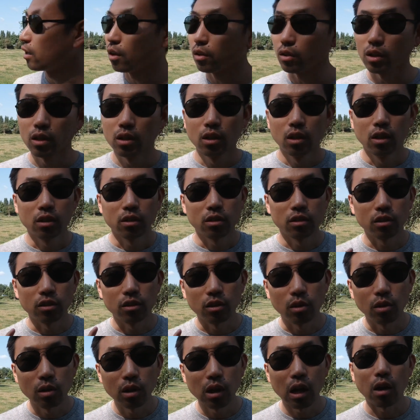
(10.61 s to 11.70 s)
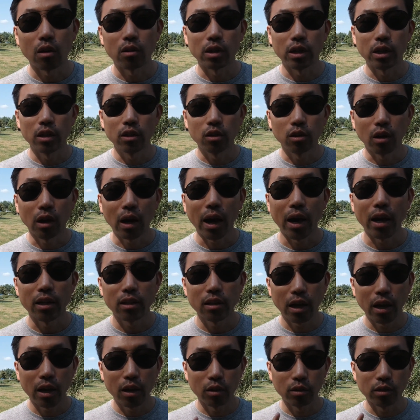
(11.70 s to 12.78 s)
到的，是有老人、有孩
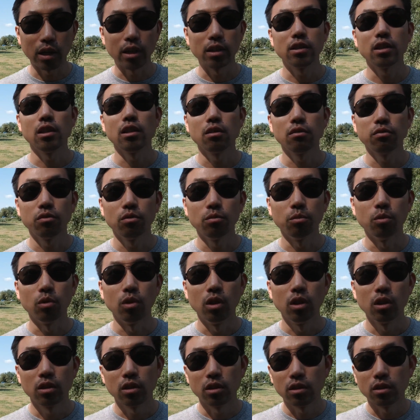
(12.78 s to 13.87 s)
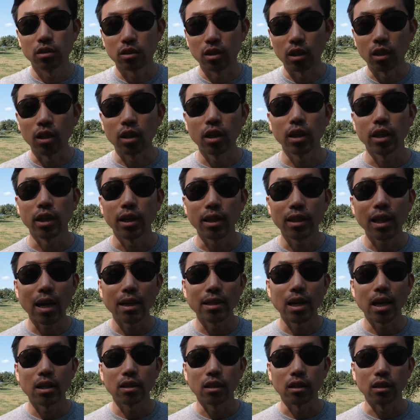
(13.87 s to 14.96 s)
子，还有年轻的父母，是整个一个大
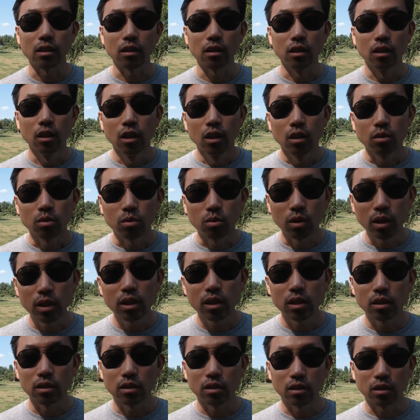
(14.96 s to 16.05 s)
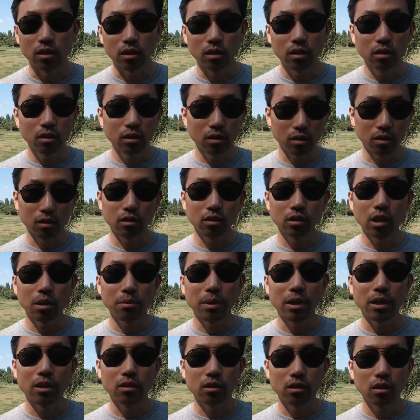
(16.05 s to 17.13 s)
家庭的。所以其实这
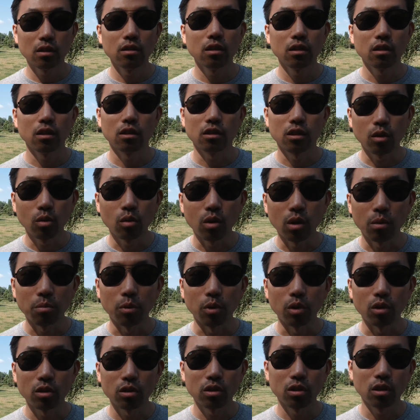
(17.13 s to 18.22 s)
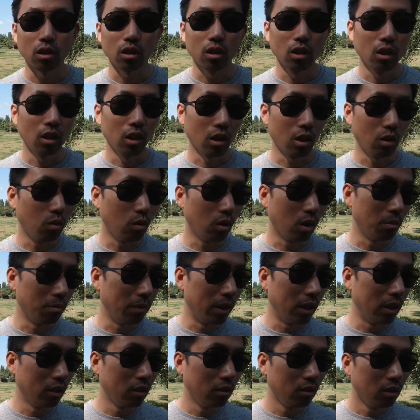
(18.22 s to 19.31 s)
边真正的生活模式和我
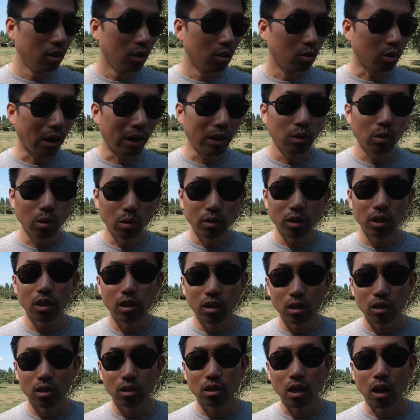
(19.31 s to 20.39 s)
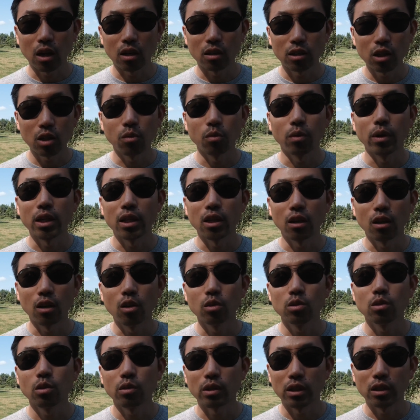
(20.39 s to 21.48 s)
们传统意义上认为的
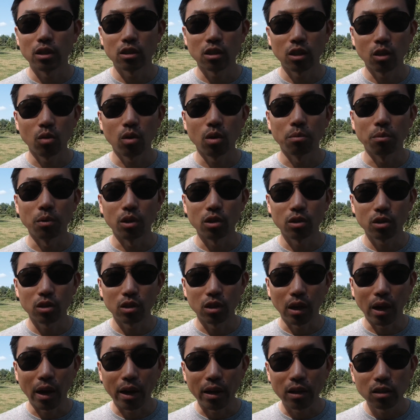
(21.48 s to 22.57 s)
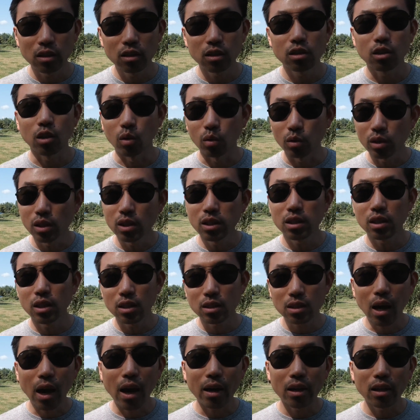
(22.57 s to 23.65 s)
欧洲人的生活模式还是有一
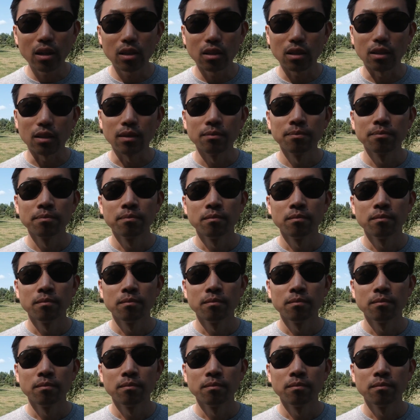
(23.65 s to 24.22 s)
些差异的。